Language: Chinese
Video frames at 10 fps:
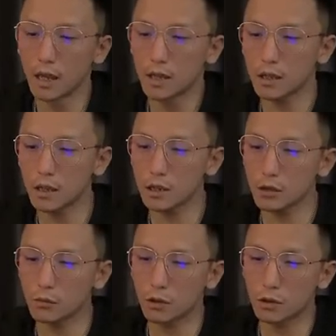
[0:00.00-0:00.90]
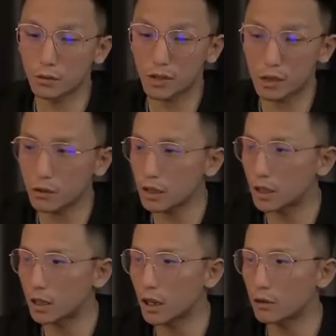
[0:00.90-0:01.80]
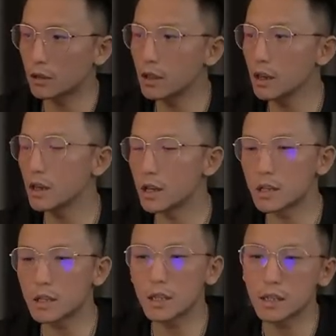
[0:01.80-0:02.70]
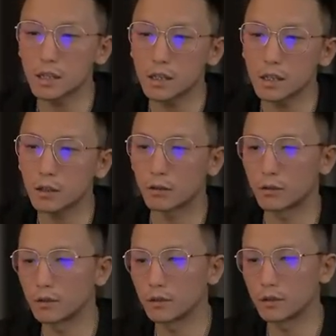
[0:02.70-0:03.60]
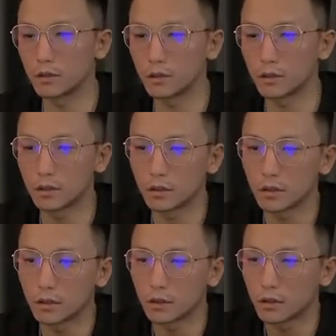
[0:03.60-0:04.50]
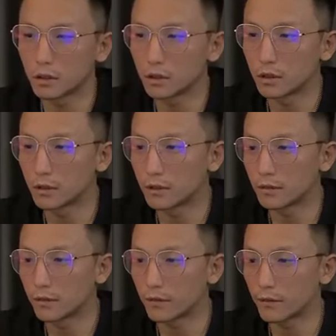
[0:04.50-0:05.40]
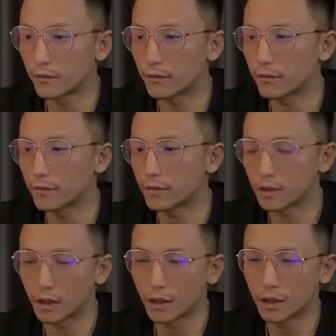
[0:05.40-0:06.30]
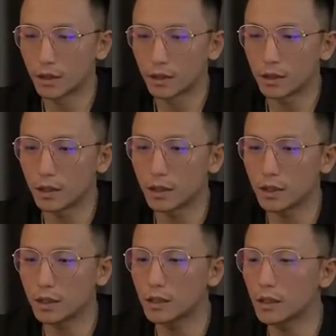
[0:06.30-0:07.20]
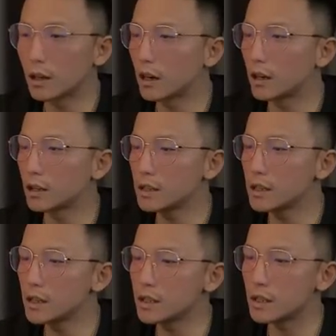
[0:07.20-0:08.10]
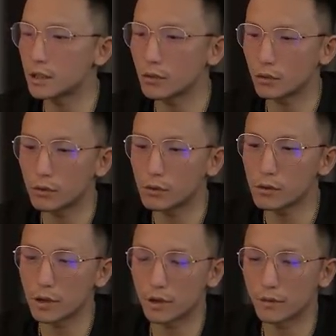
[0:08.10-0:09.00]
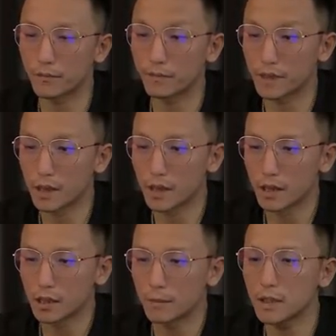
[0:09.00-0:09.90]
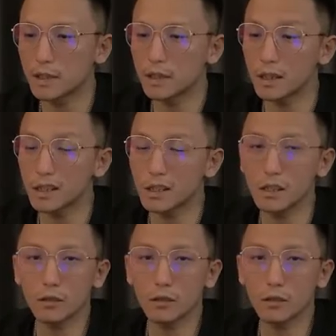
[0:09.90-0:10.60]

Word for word: 既然招聘的时候啊，他们通过了你的面试，说明你当初能看上人家的能力。所以新员工不出业绩。不能融入团队才是关键。